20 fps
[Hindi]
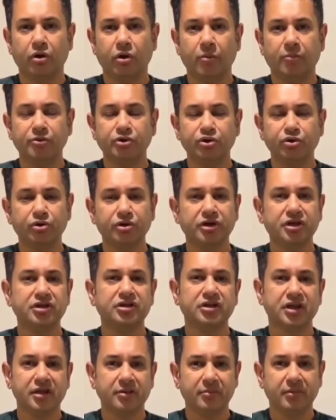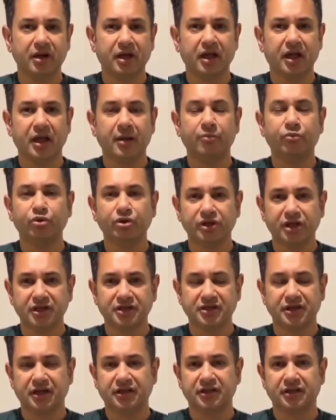अपॉर्चुनिटीज नहीं मिला है हम
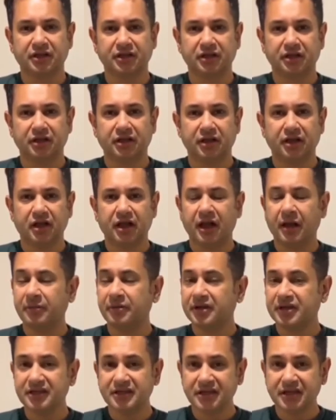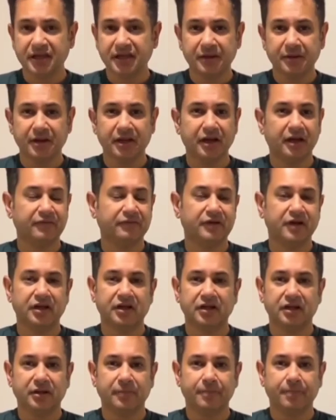उनके साथ हैं हम किसी के खिलाफ
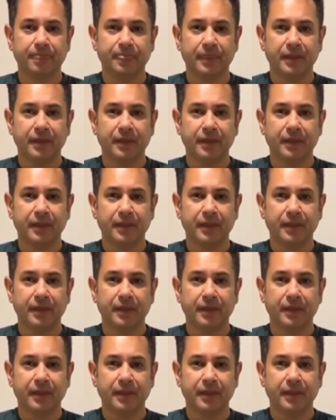नहीं है